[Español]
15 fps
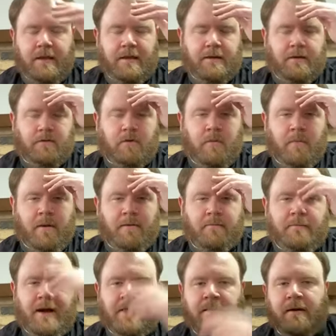En el nombre del
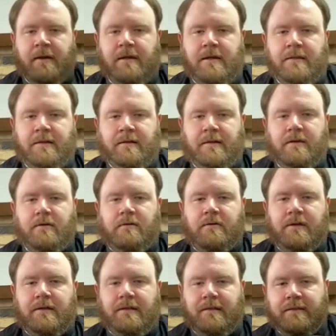Padre, y del Hijo,
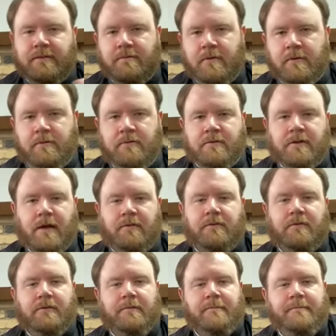y del Espíritu
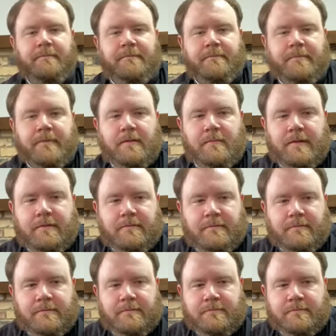Santo. Amén.